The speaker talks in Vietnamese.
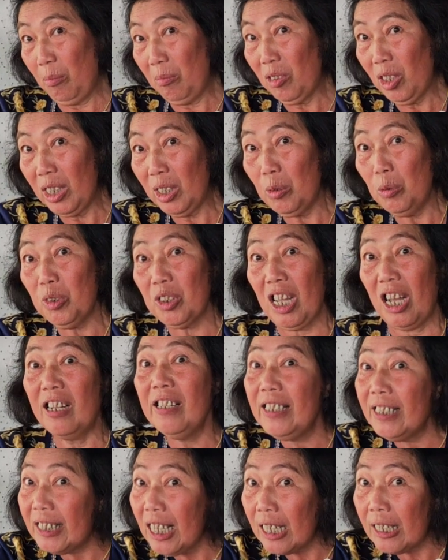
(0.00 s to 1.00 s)
trong cái cuốn
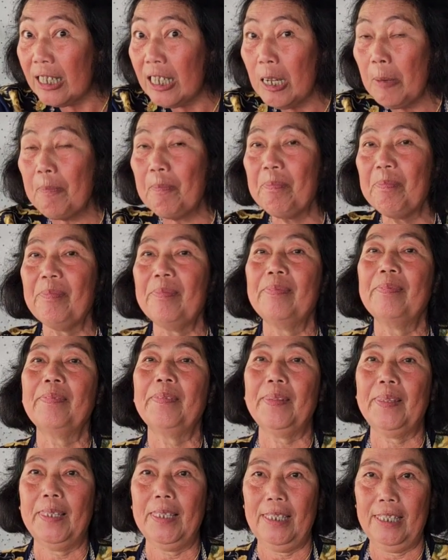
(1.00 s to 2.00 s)
sở ghi tên đó phụng
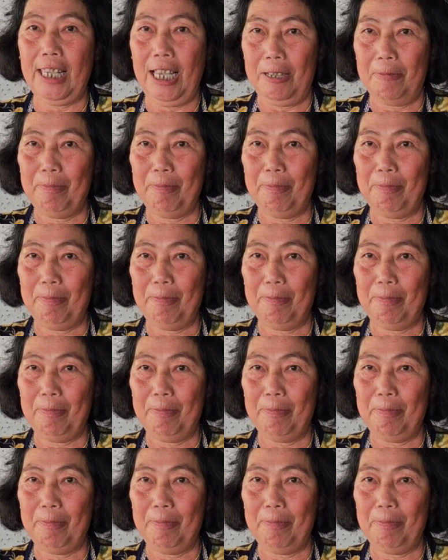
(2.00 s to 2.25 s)
sự chúng dạ.